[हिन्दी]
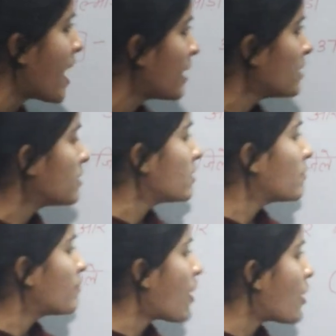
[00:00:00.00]
पैन
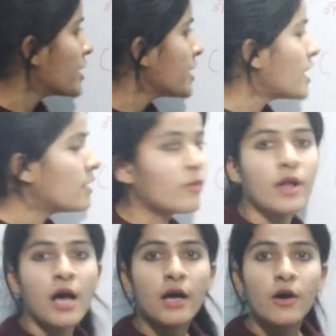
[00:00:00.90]
पौड़ी
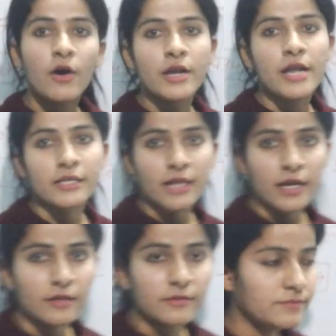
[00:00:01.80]
अल्मोड़ा और नैनीताल